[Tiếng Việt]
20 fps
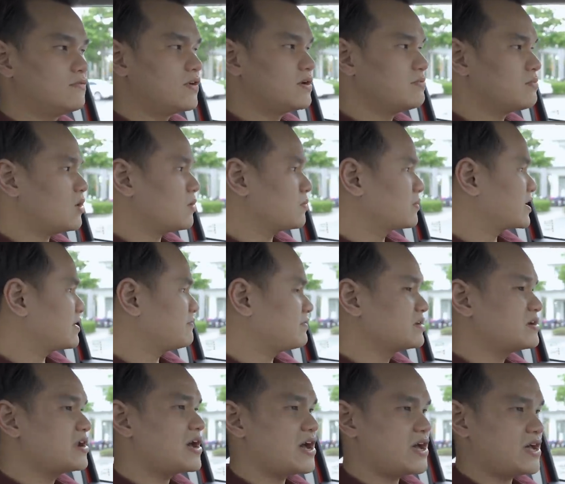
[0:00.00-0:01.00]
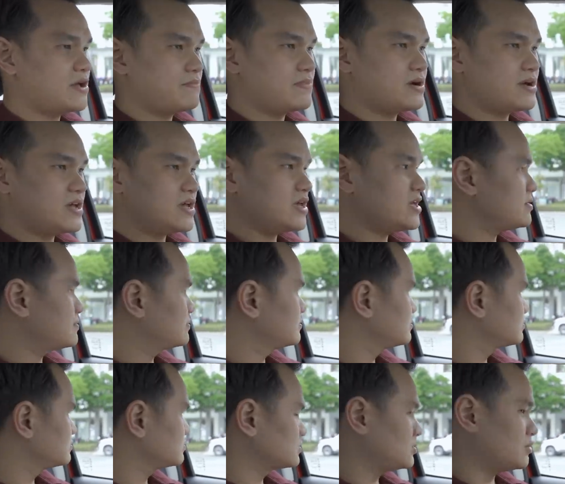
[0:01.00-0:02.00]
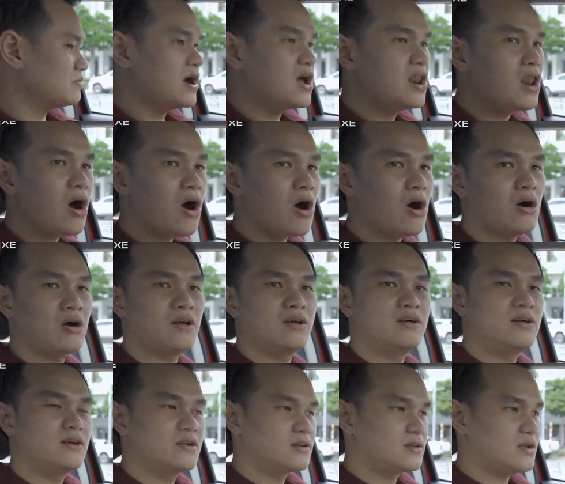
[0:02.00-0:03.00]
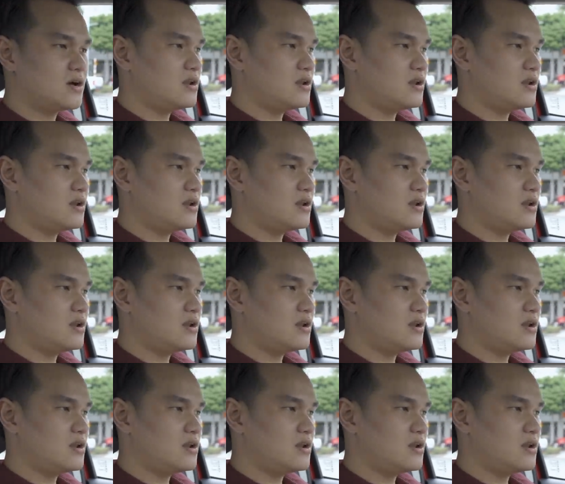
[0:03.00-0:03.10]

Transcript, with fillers: mới một cái vấn đề mà em cũng hơi lo ừ.